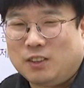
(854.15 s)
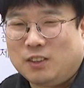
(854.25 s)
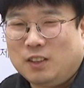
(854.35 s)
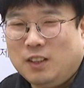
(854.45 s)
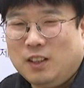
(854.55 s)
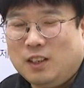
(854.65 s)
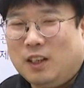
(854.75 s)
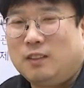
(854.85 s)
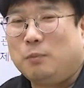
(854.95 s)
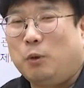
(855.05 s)
그래서
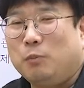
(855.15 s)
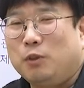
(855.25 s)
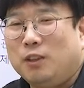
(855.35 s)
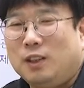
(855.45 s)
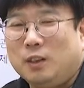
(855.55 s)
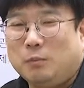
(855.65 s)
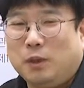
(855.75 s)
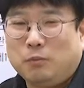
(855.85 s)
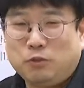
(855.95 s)
야채 범털이다 그러 뭐야?